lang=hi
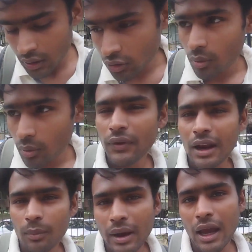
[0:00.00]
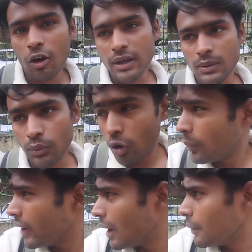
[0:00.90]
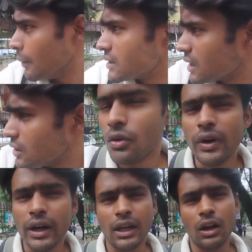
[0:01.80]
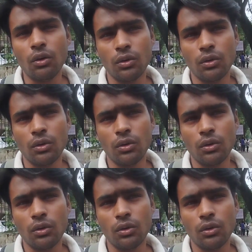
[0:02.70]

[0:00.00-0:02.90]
तो अभी फिलहाल मैं आया हूँ भाई साहब रोड पे यहाँ पे बस का जो वेट कर